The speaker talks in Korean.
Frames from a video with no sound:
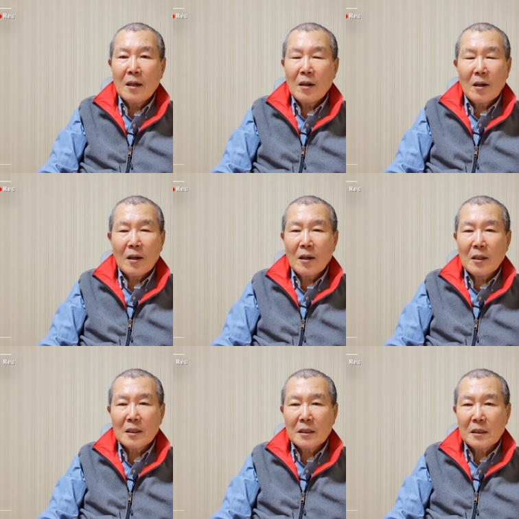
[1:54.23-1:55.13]

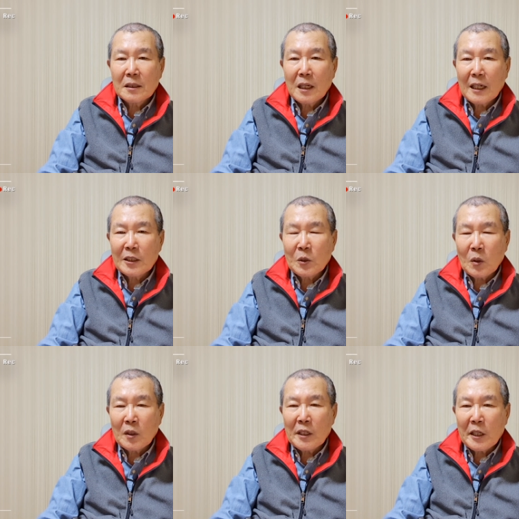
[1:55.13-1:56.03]
어, 세 가지
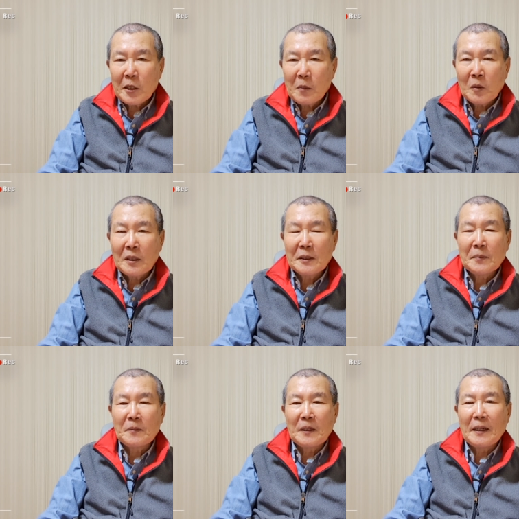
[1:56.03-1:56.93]
소원을 얘기를
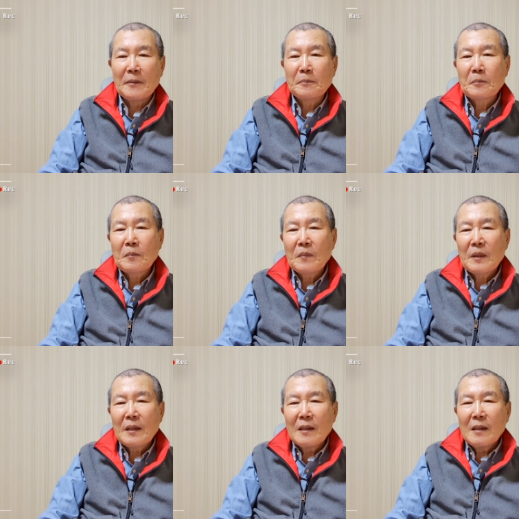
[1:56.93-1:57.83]
못했습니다.
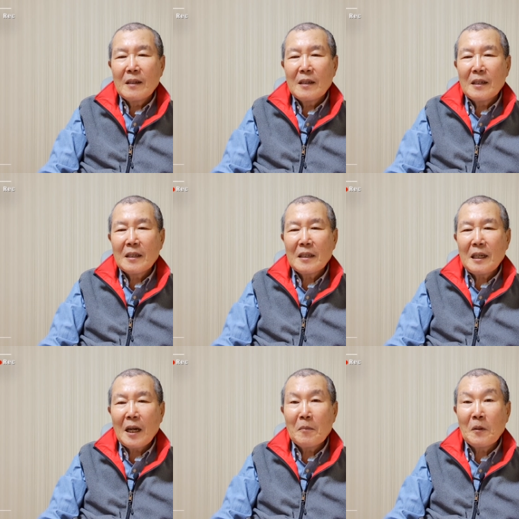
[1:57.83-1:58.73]
아, 이렇게
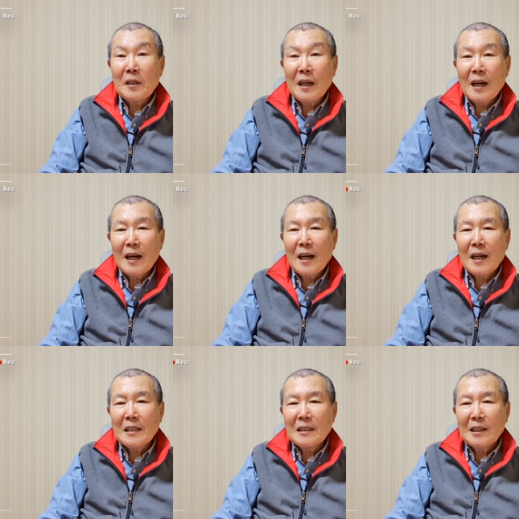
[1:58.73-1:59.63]

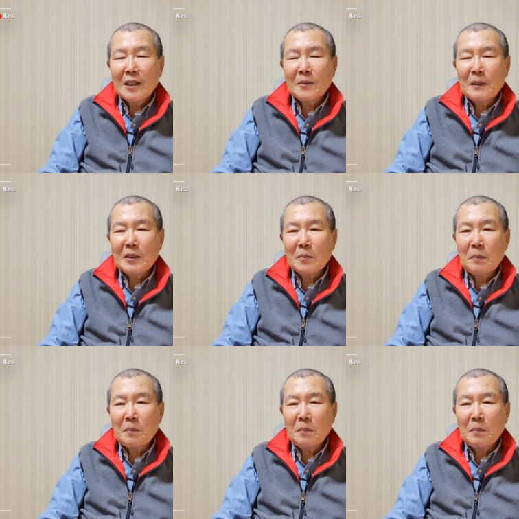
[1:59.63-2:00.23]
할머니가 아, 그만 좀